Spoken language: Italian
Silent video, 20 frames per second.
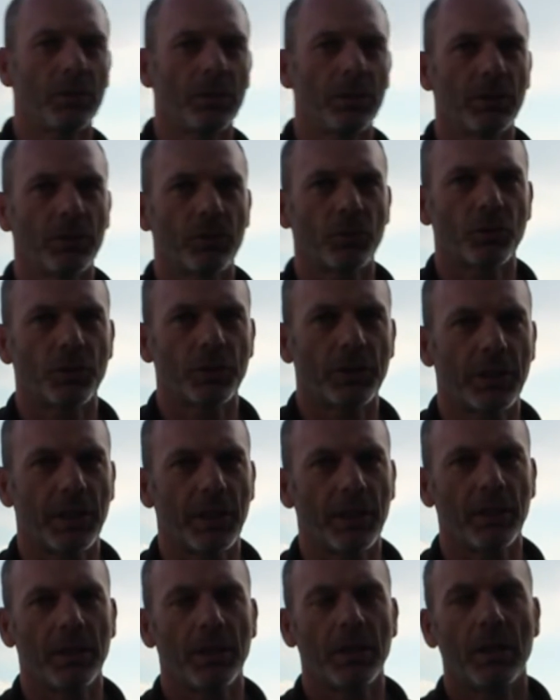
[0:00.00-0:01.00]
della
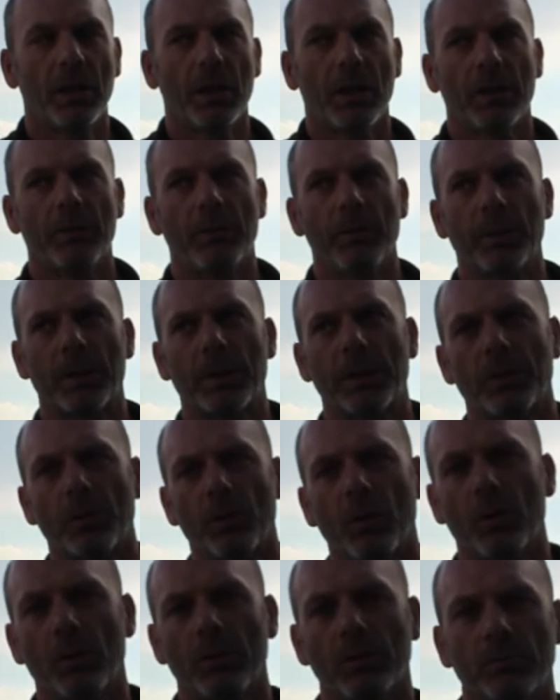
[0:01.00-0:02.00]
società e vi
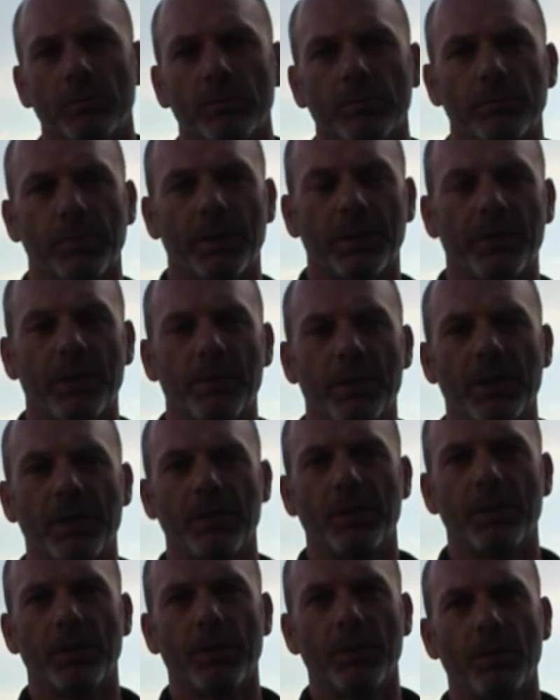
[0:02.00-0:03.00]
parlerò
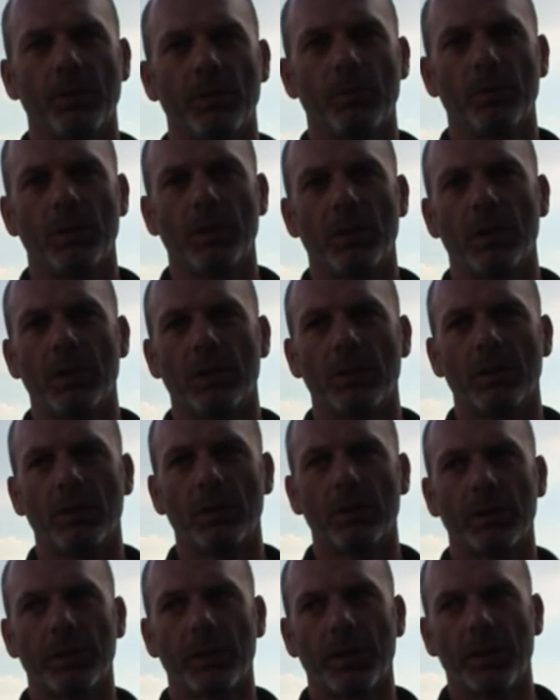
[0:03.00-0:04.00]
brevemente di quello
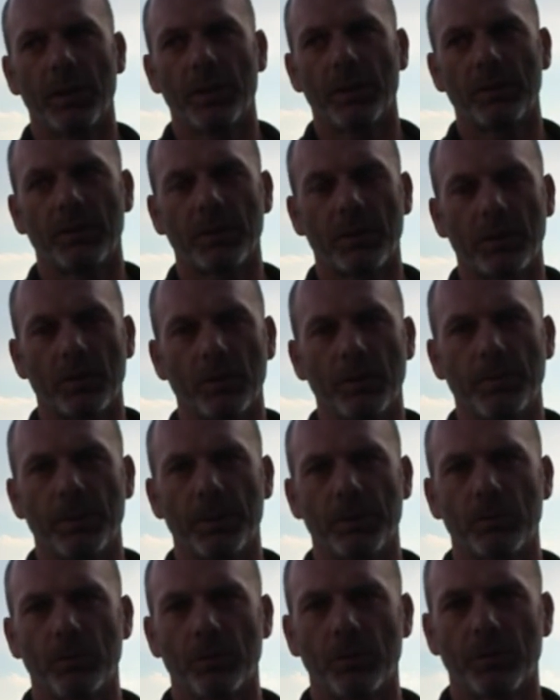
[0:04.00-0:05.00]
che saranno i
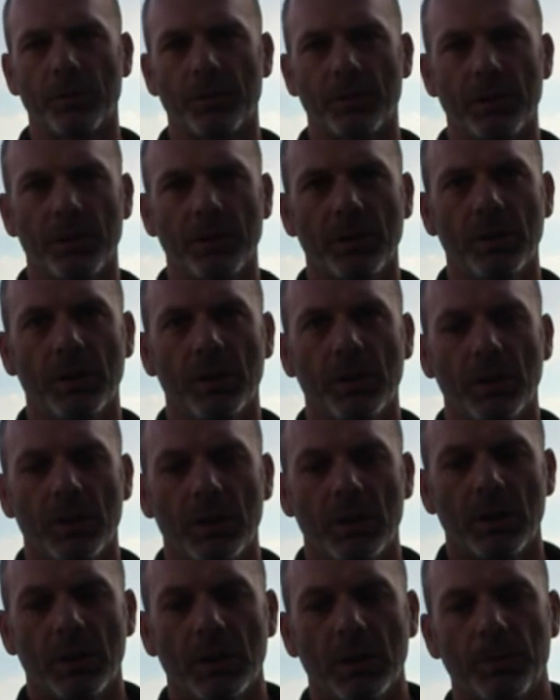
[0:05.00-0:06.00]
percorsi.
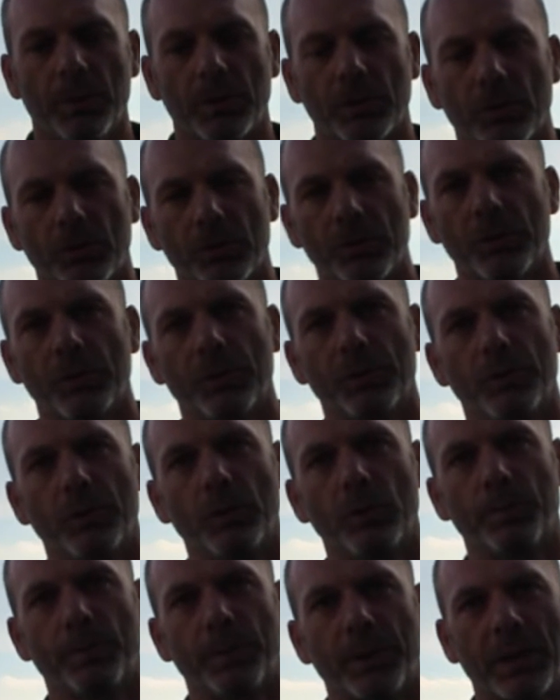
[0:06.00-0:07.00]
I percorsi si
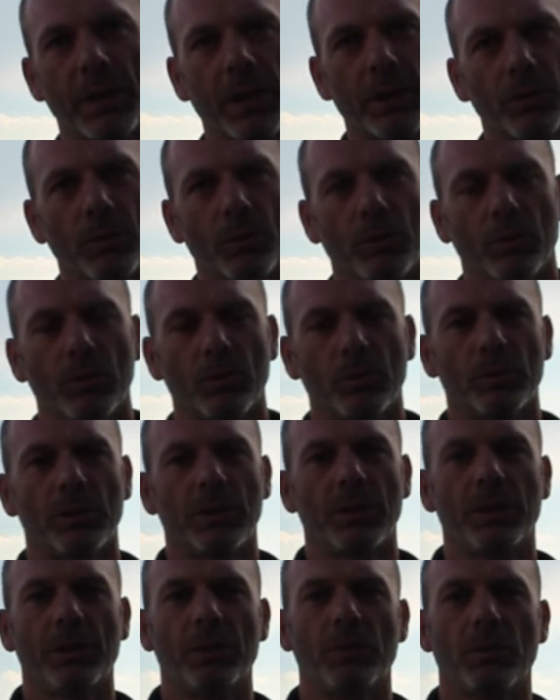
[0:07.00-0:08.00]
svilupperanno
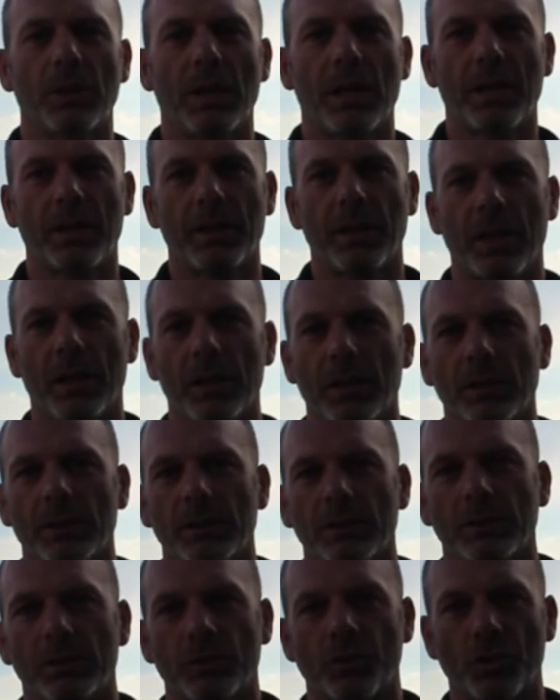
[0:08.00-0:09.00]
un, in
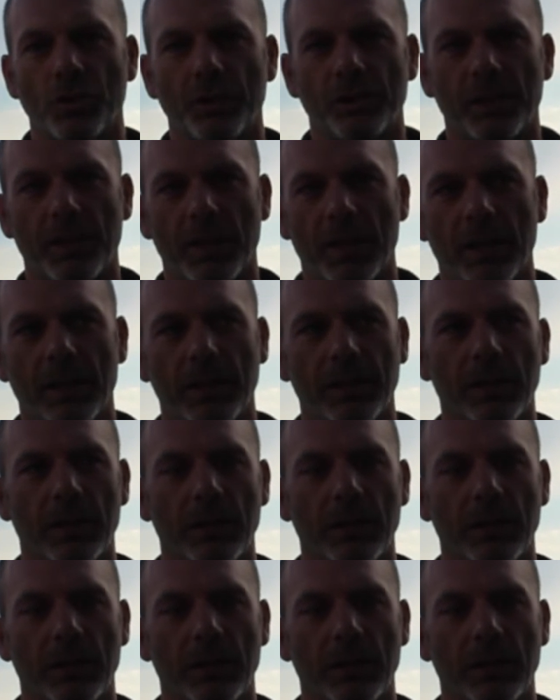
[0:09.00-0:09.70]
un'area centrale che è